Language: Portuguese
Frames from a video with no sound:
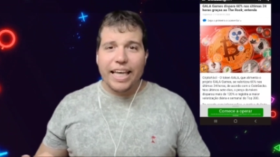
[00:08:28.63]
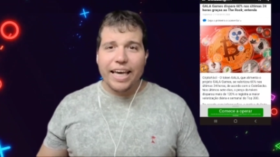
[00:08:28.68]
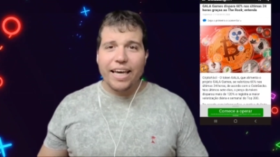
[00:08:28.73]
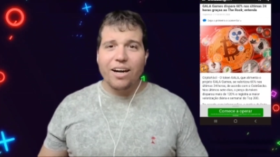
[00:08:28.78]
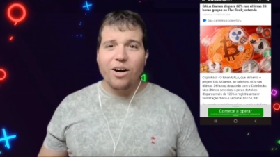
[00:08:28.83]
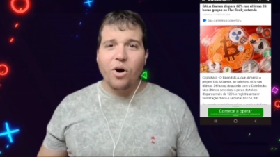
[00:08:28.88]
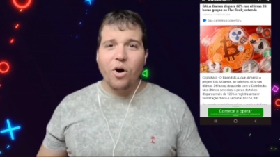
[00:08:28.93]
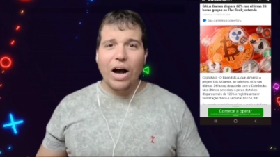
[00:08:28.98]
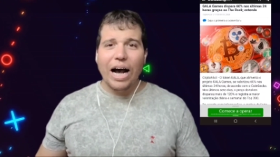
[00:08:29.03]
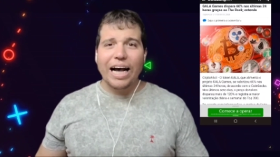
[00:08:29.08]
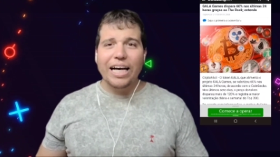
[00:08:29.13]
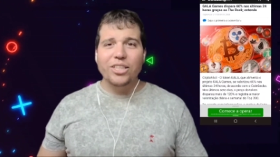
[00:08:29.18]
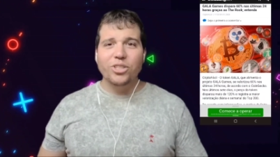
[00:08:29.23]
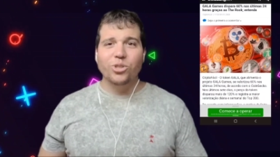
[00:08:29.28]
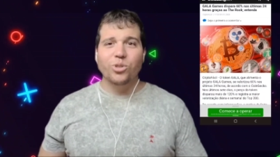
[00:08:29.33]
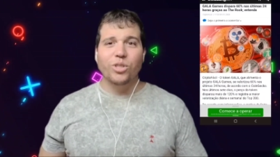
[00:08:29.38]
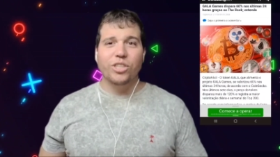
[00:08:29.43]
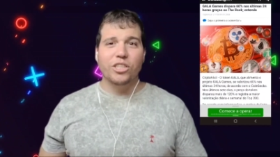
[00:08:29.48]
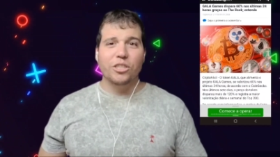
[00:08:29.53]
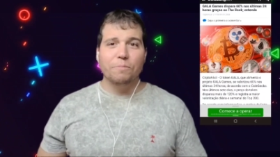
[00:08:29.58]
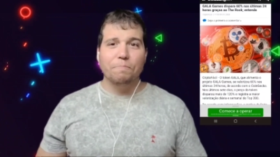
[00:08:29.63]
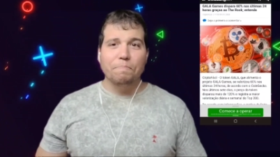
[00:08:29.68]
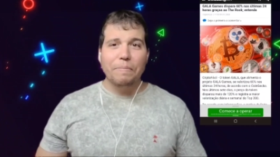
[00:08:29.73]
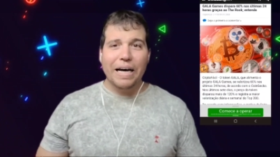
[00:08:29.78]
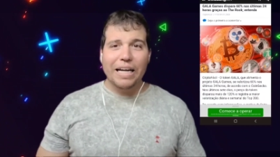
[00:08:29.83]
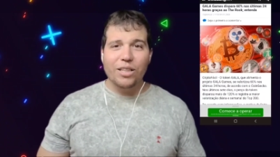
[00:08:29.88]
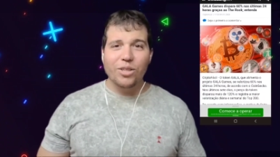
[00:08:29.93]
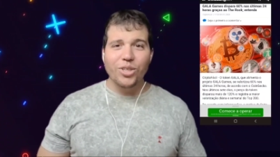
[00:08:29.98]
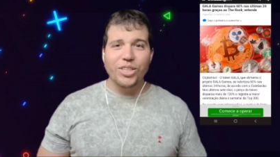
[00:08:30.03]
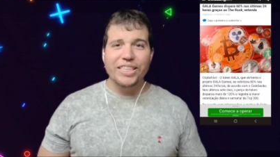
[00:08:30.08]
terão ações
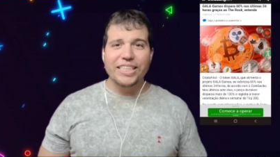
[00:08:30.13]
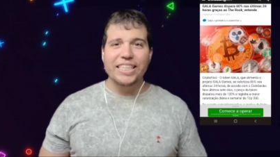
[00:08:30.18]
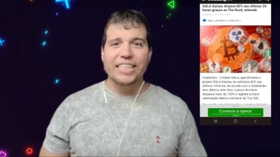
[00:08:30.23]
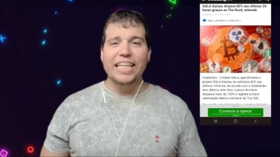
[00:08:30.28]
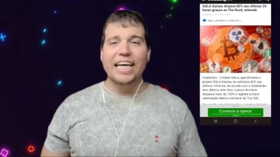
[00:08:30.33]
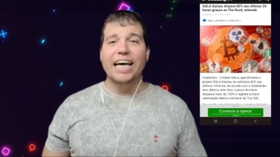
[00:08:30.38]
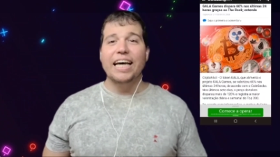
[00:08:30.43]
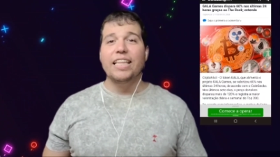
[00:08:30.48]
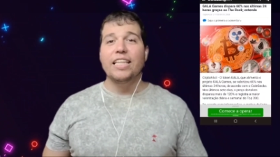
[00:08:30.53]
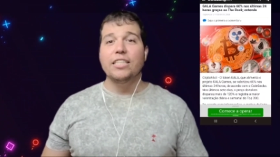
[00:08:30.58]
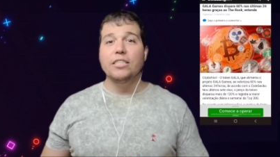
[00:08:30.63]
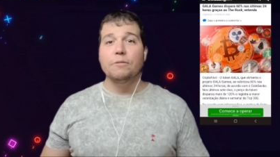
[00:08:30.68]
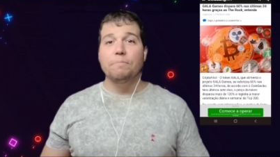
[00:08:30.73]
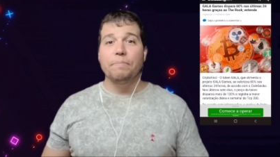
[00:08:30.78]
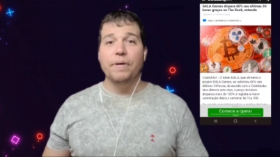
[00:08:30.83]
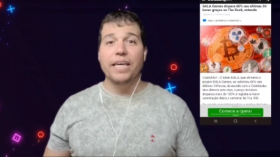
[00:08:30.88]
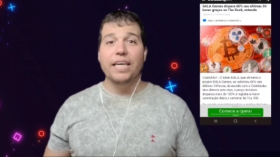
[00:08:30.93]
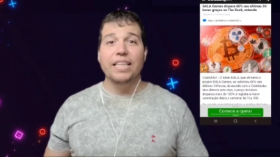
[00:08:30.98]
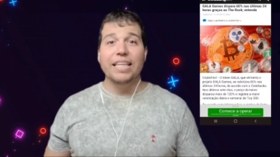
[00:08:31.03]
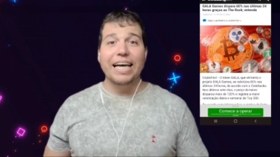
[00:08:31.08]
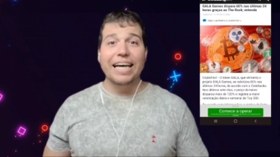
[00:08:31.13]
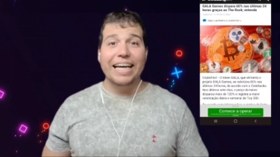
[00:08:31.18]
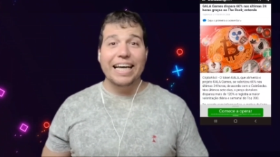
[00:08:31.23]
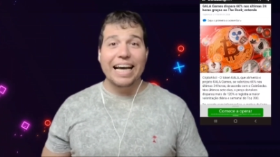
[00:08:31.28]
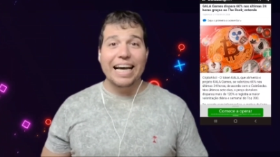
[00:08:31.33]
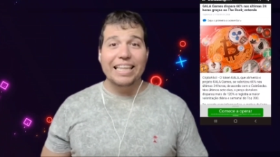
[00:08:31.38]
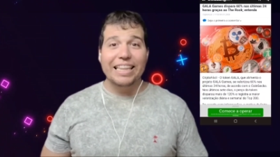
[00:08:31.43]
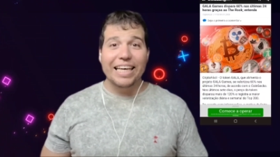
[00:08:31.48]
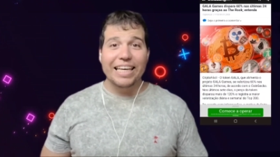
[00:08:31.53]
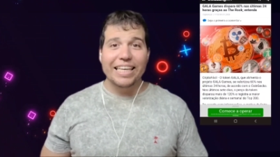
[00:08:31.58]
patrocinadas pela
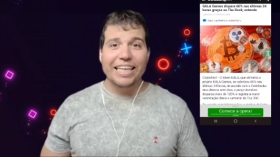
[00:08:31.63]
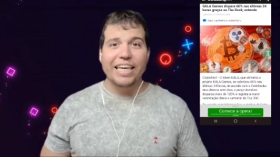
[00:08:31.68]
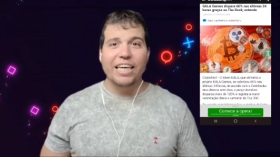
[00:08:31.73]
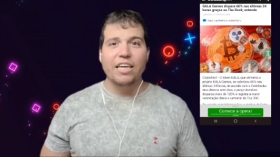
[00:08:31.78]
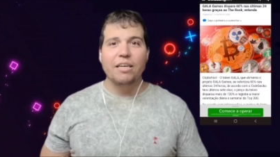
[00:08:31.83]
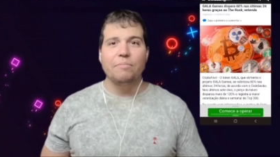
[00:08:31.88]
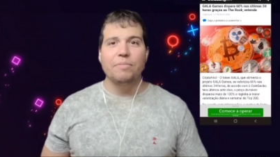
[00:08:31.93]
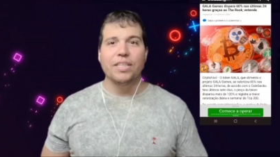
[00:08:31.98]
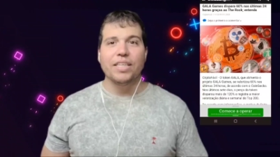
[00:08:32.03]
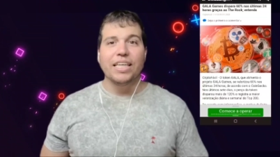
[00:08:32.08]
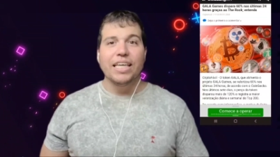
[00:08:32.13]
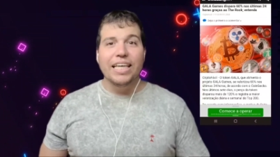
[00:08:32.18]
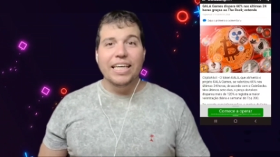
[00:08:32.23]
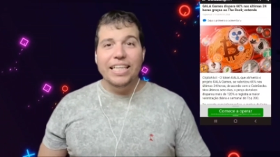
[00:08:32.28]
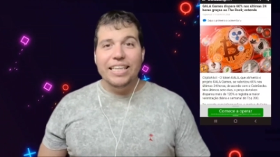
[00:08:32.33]
Gala Game.